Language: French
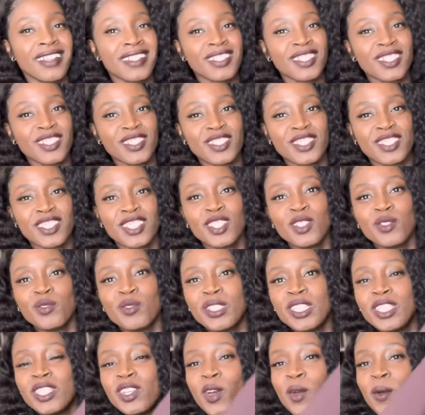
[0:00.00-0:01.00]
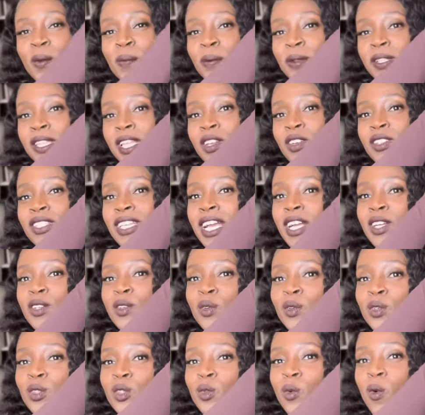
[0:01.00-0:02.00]
donc, j'ai lui un pantalon
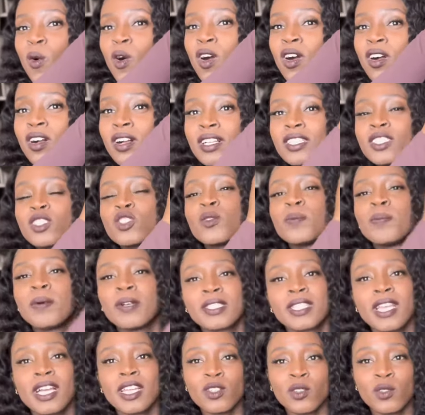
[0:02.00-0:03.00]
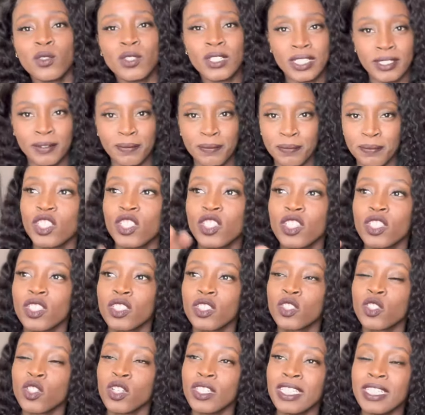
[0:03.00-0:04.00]
cargo noir. Ce pantalon-là,
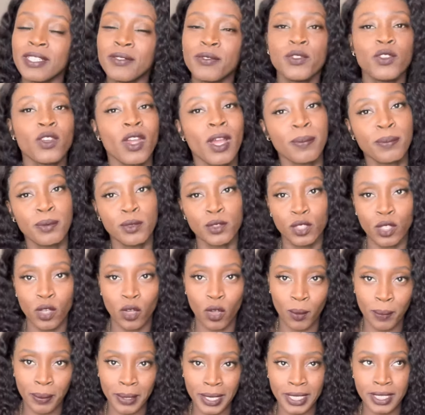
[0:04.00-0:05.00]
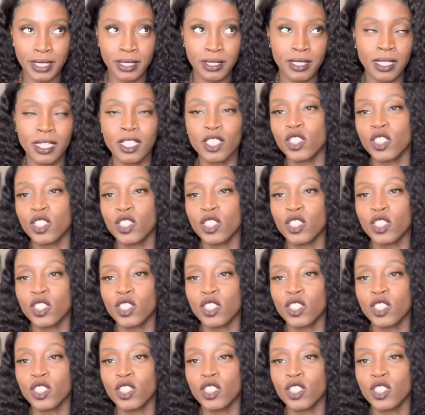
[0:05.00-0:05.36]
je l'ai vu à plusieurs reprises.